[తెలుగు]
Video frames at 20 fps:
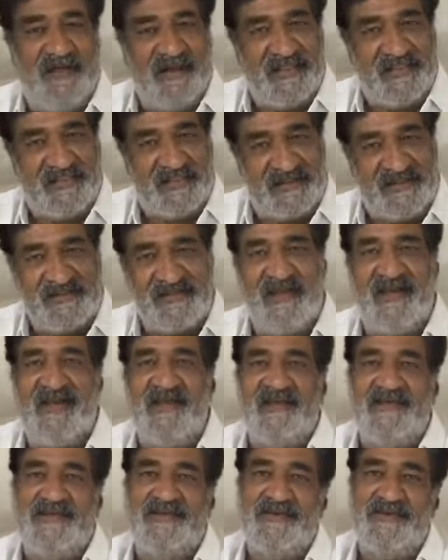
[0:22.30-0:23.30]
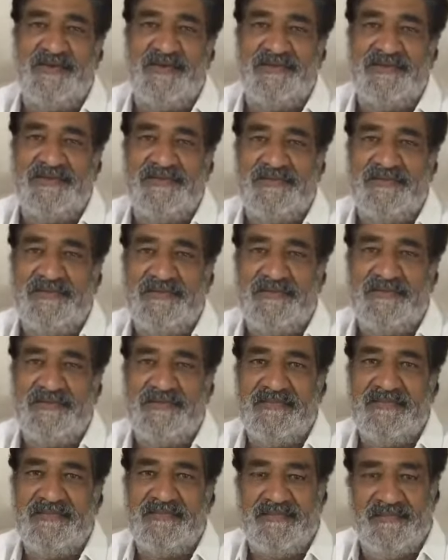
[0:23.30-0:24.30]
వాళ్ళందరి సహాయార్థం కోసం
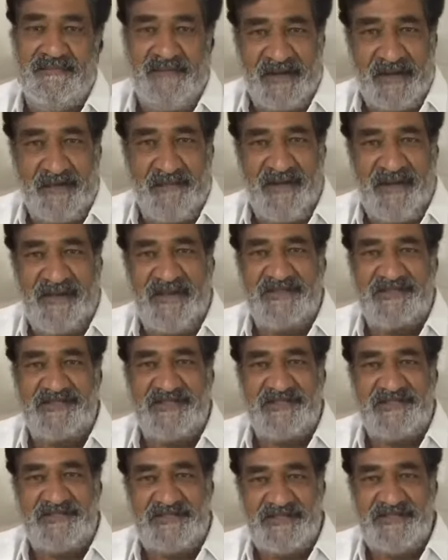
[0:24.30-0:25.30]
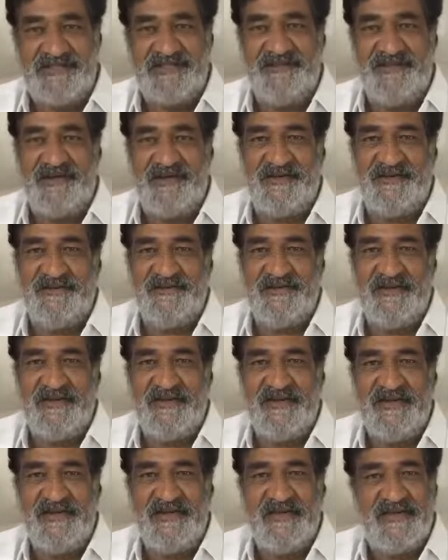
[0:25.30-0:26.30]
మన మెగాస్టార్ చిరంజీవి గారు
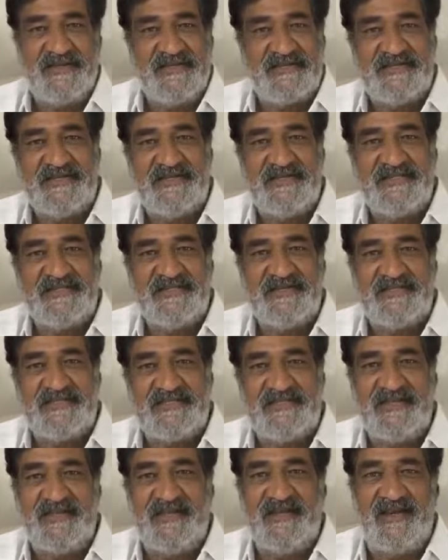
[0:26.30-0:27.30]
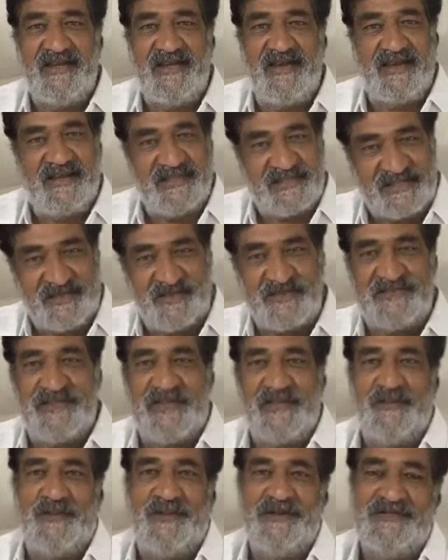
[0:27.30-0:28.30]
సిసిసి అనే సంస్థ
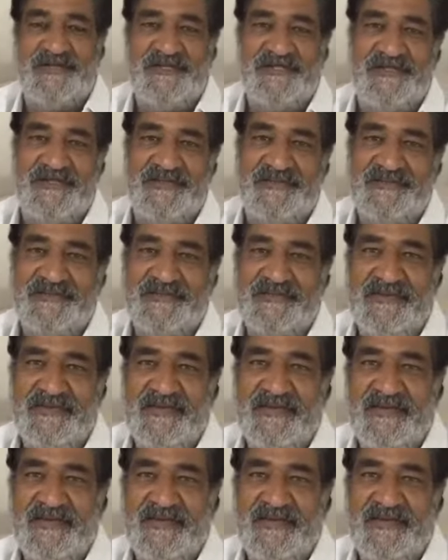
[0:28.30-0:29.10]
ఏర్పాటు చేశారు